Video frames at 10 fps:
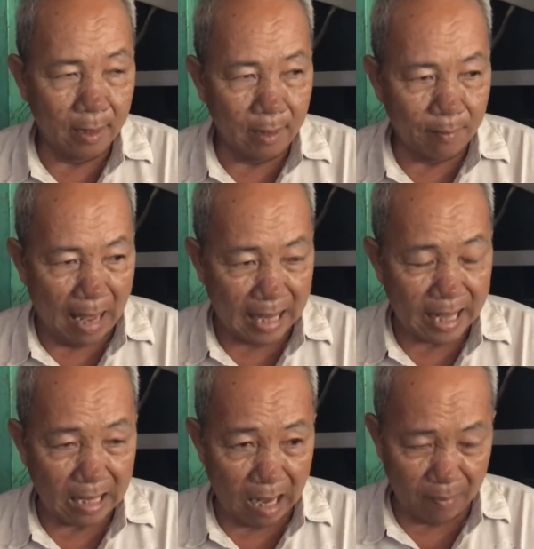ba
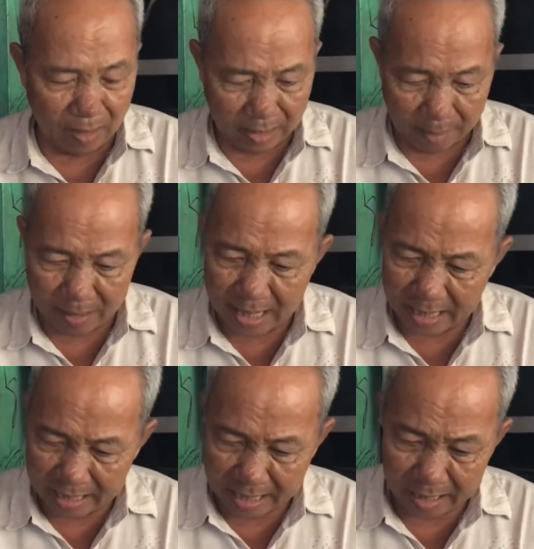chén cơm đó tại mới lấy
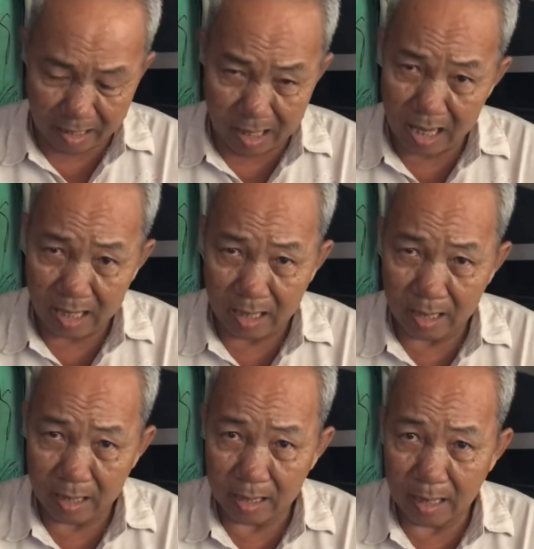cái chén giữa yeah.
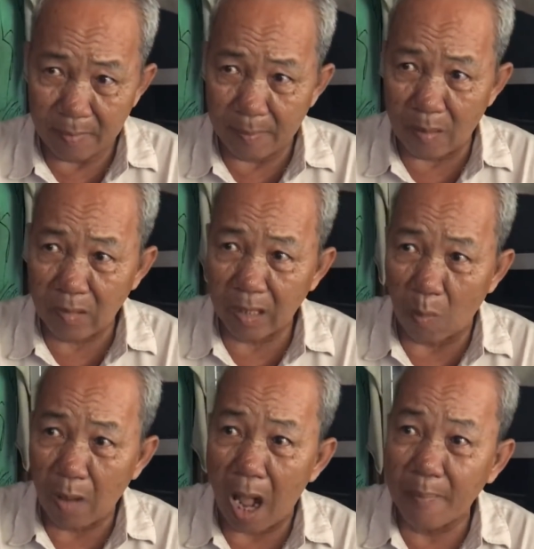Dạ. ta mới bóc cái
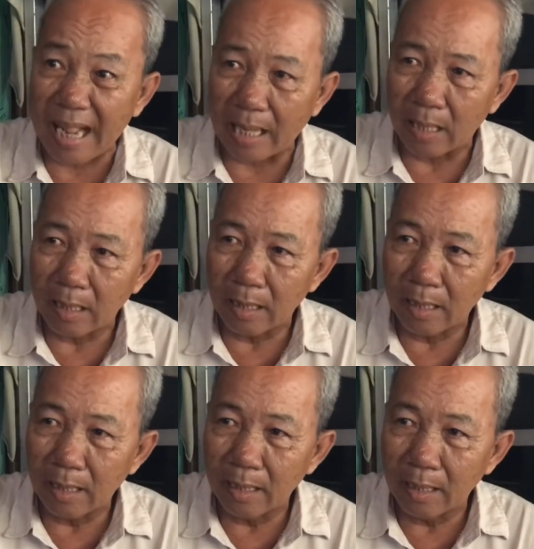cục cơm á
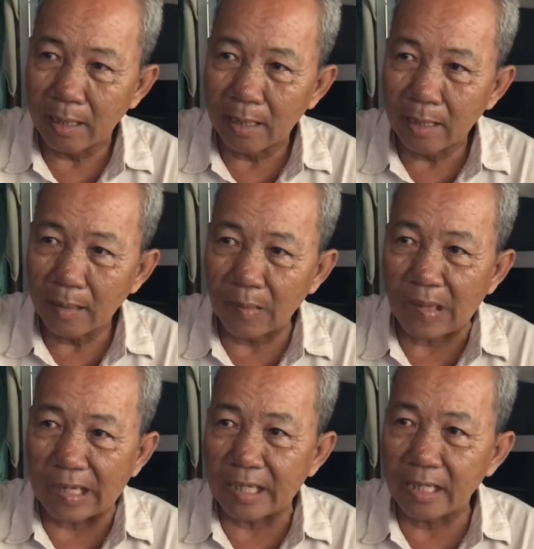đúng
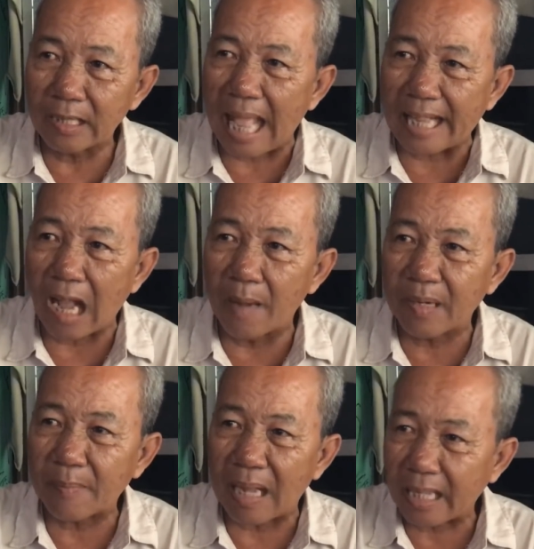rồi như thay cơm
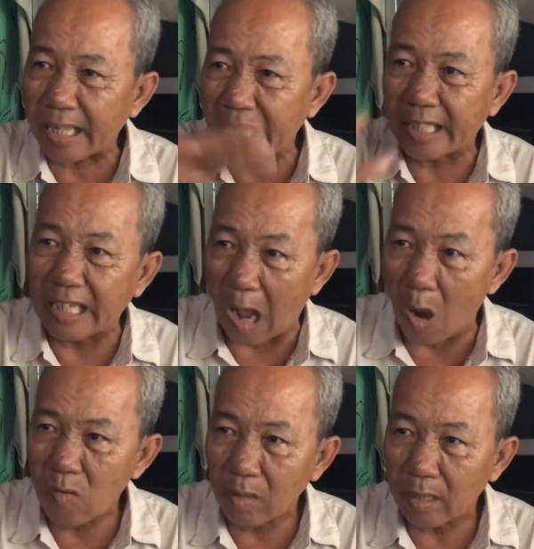đó ba cái kia thì
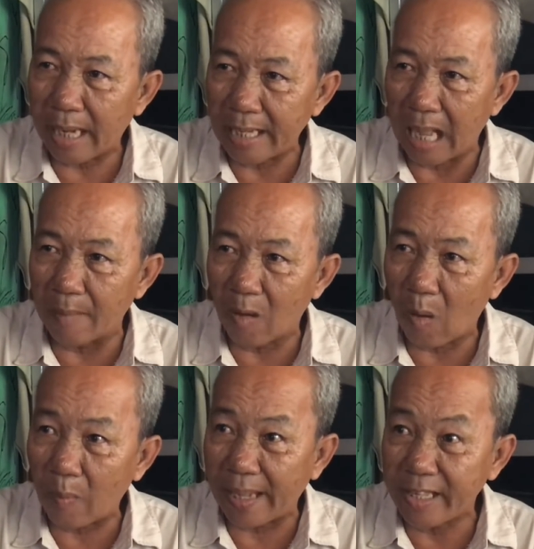đổ lấy lại một
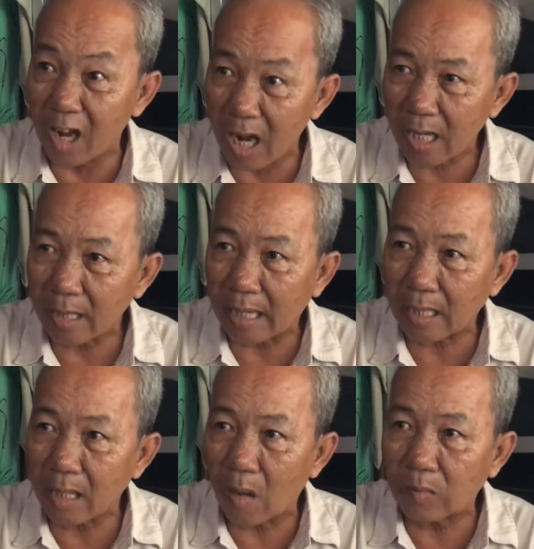cục ngay giữa đặng
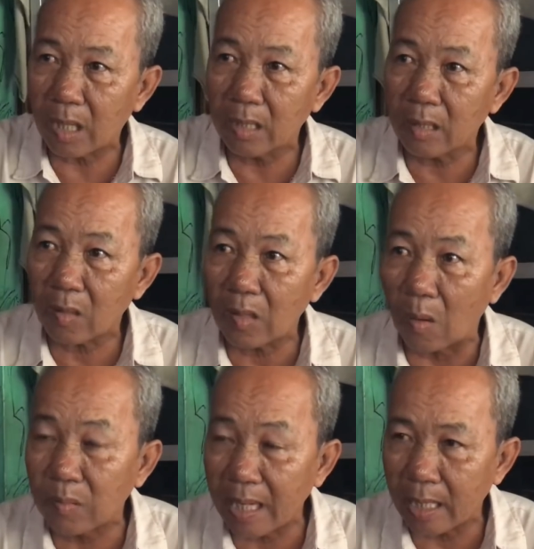cái hồn tư nó có
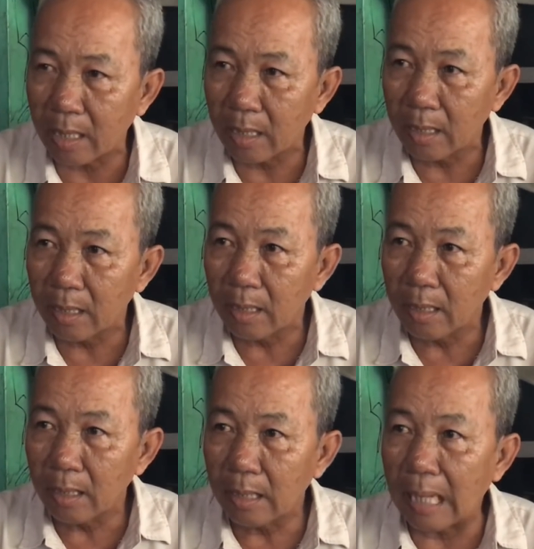đụng á
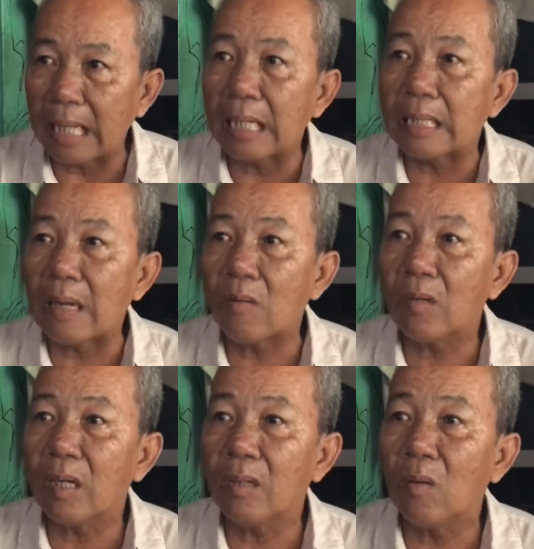là nấu
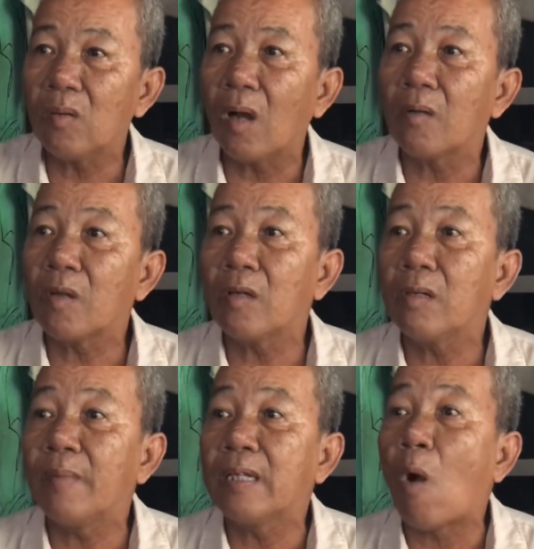nó uống còn thôi
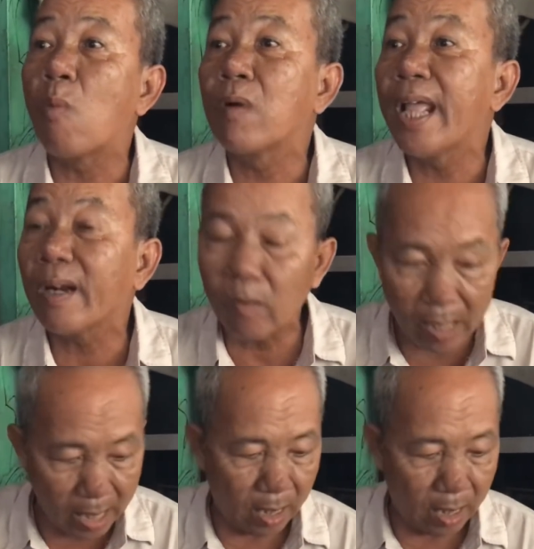nó bị khùng điên luôn á